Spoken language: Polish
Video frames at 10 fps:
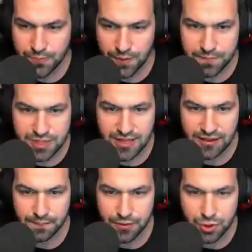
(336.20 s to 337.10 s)
po
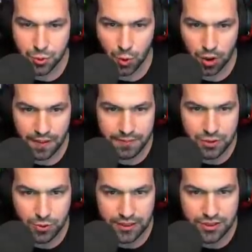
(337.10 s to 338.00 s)
obsidian i po szkło. Mamy
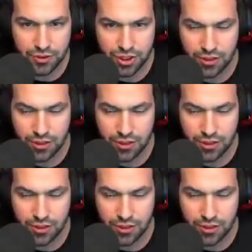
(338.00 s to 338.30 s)
szkło jakieś, osi?